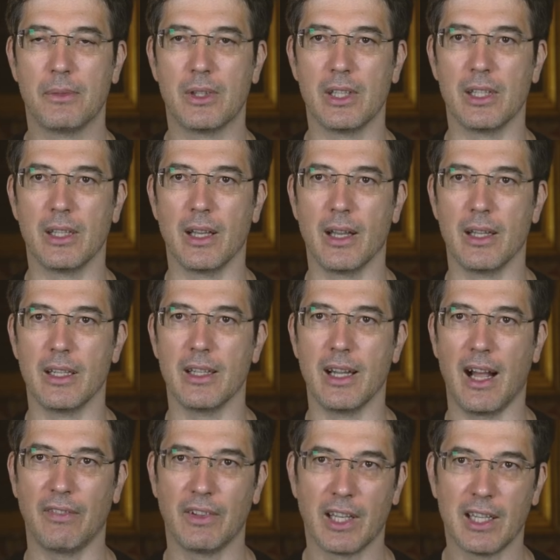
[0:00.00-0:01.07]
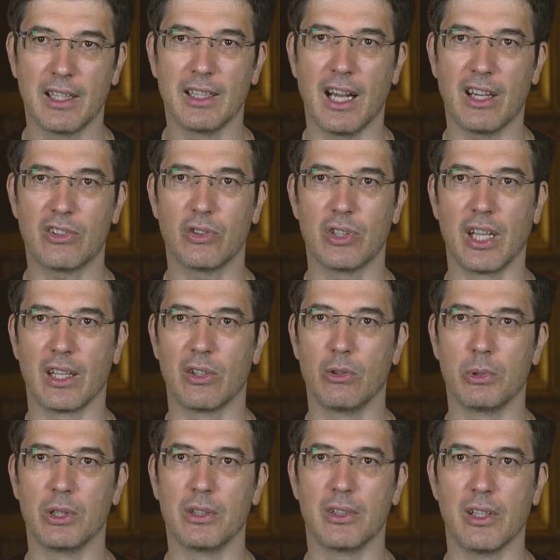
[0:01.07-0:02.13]
die einen anregen, nachzudenken
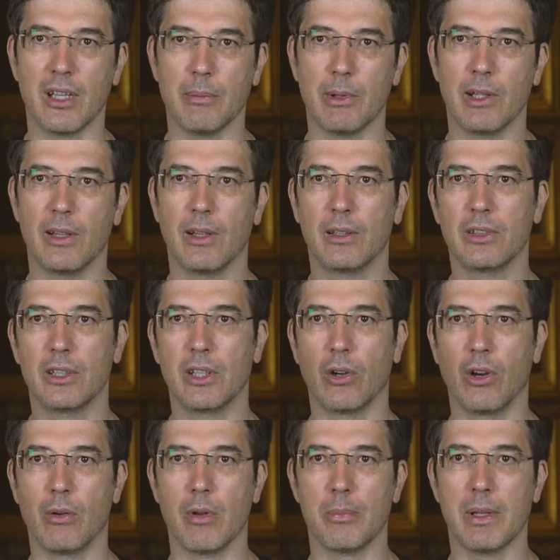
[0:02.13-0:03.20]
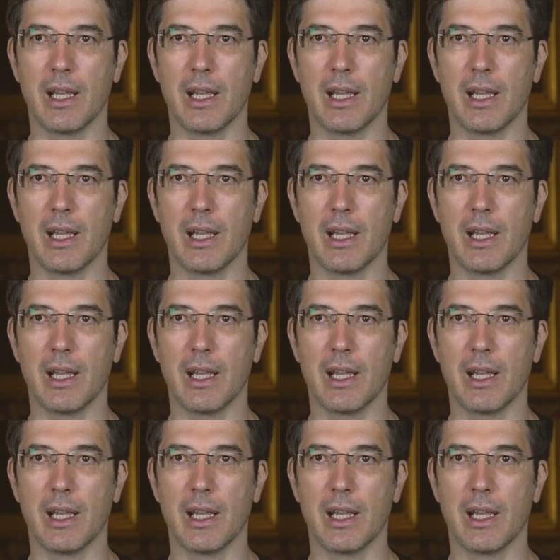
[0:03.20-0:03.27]
über die Themen, die die Räume